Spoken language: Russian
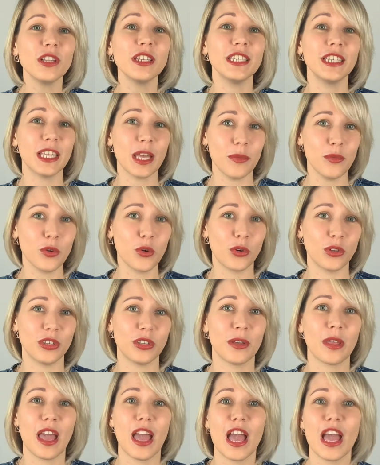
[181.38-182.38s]
на мед.
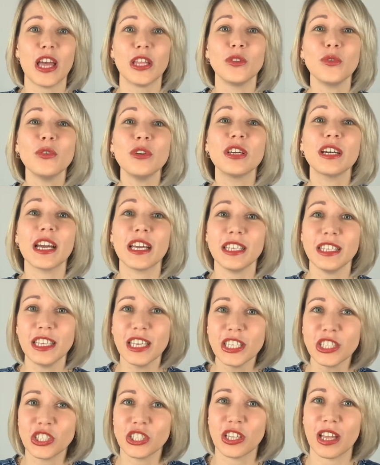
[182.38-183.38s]
Ну и,
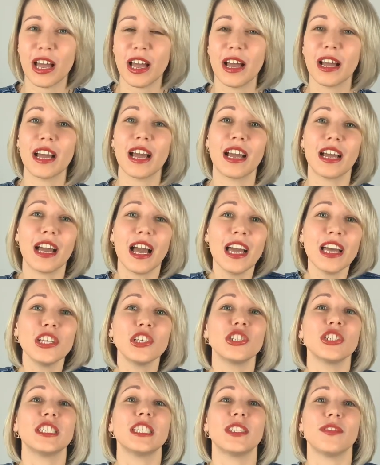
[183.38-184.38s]
конечно, какая же
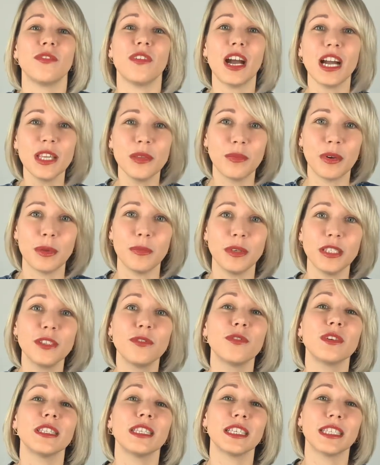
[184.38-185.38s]
свадьба без
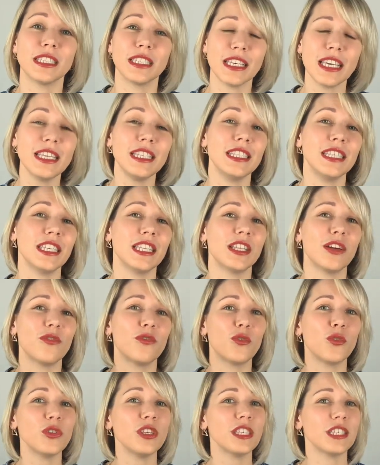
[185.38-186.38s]
фотосессии на
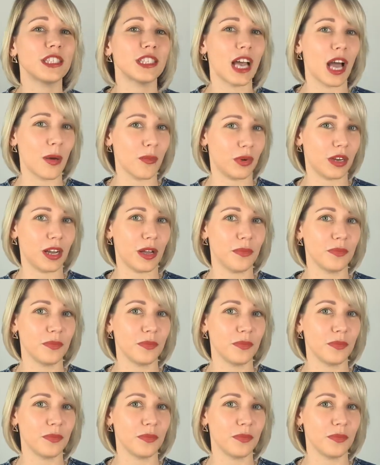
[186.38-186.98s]
фоне замка?